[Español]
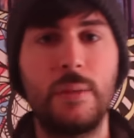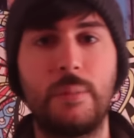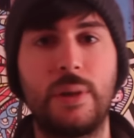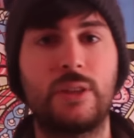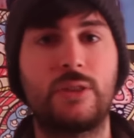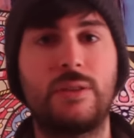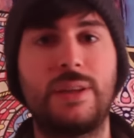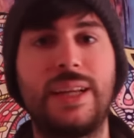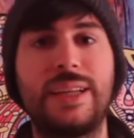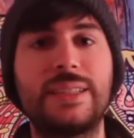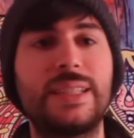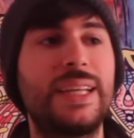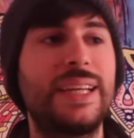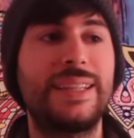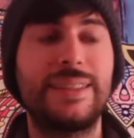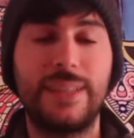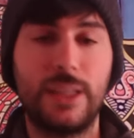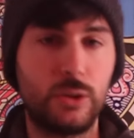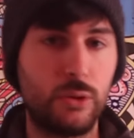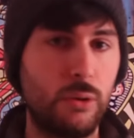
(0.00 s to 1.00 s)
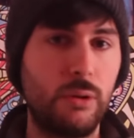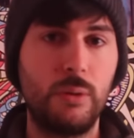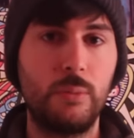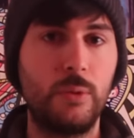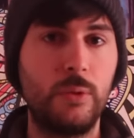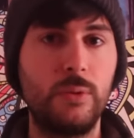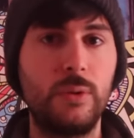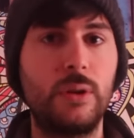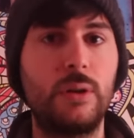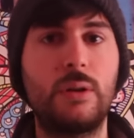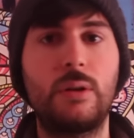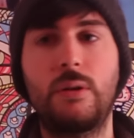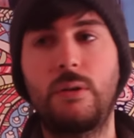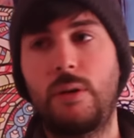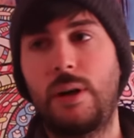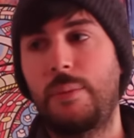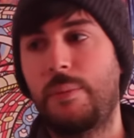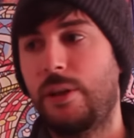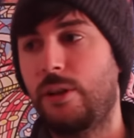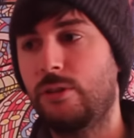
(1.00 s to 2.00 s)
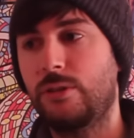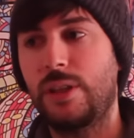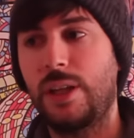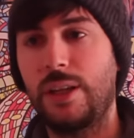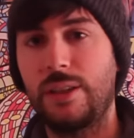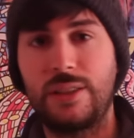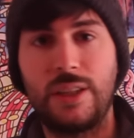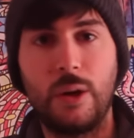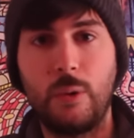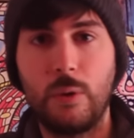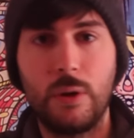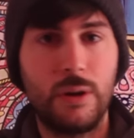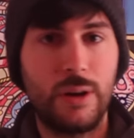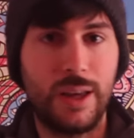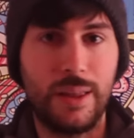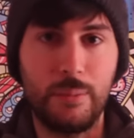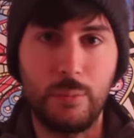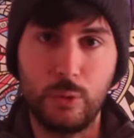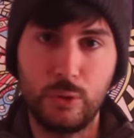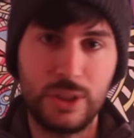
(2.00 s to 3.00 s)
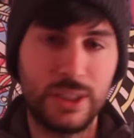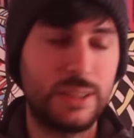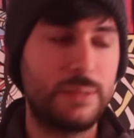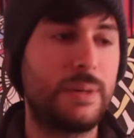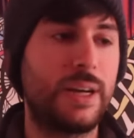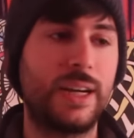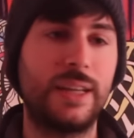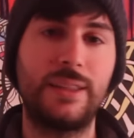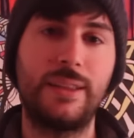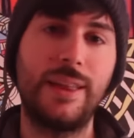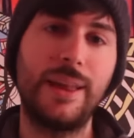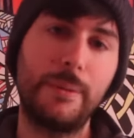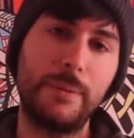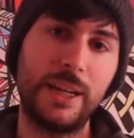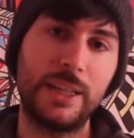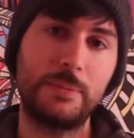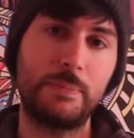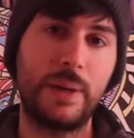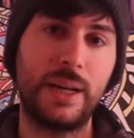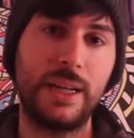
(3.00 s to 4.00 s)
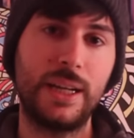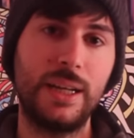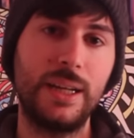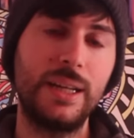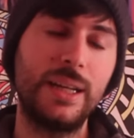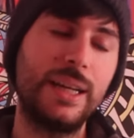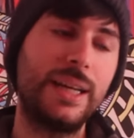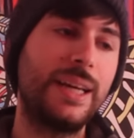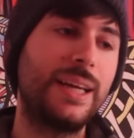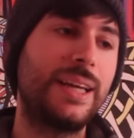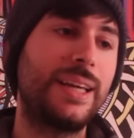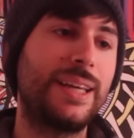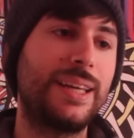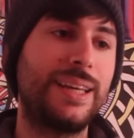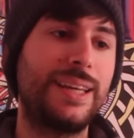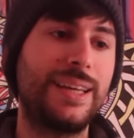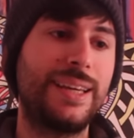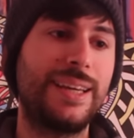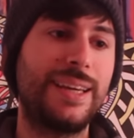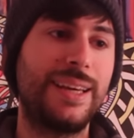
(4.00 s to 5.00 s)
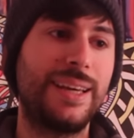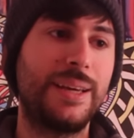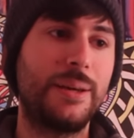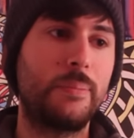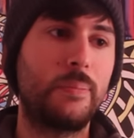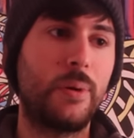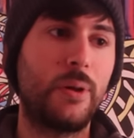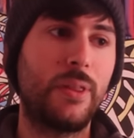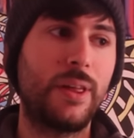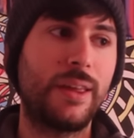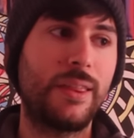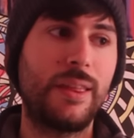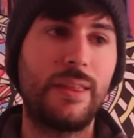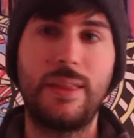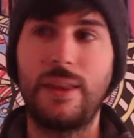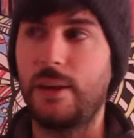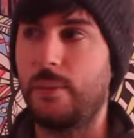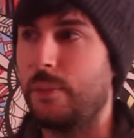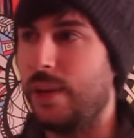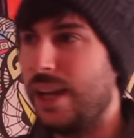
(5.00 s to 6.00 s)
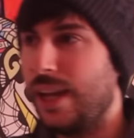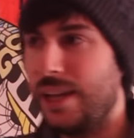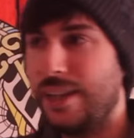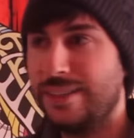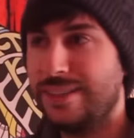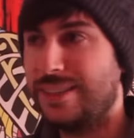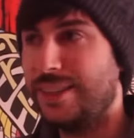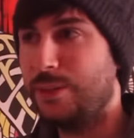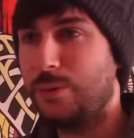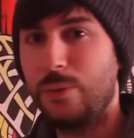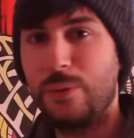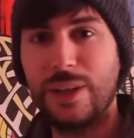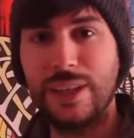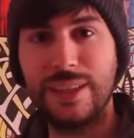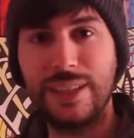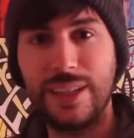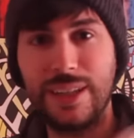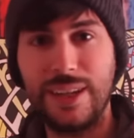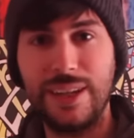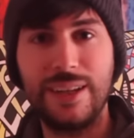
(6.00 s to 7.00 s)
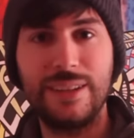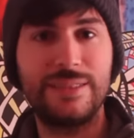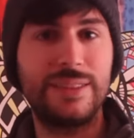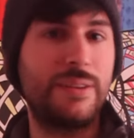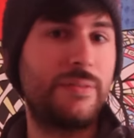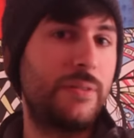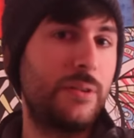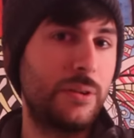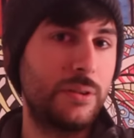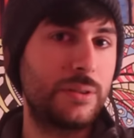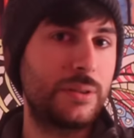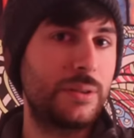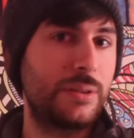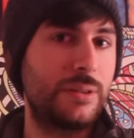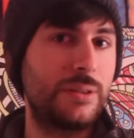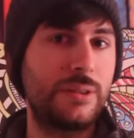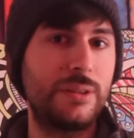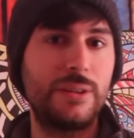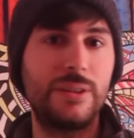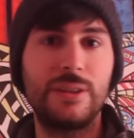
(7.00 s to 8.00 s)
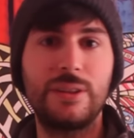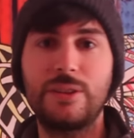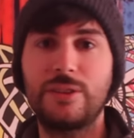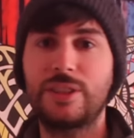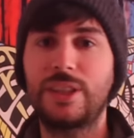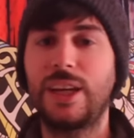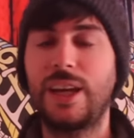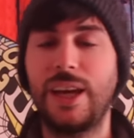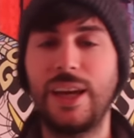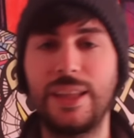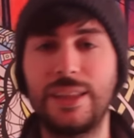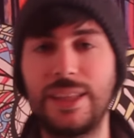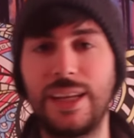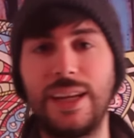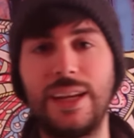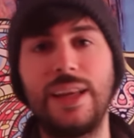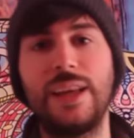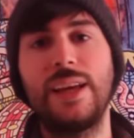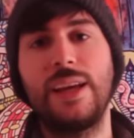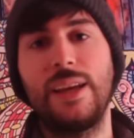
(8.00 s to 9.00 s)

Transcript: personas de todo el mundo o al menos de seguro que muchísima gente de habla hispana y poder decir, mira este tú que tiene en esta foto, no sé qué, tal.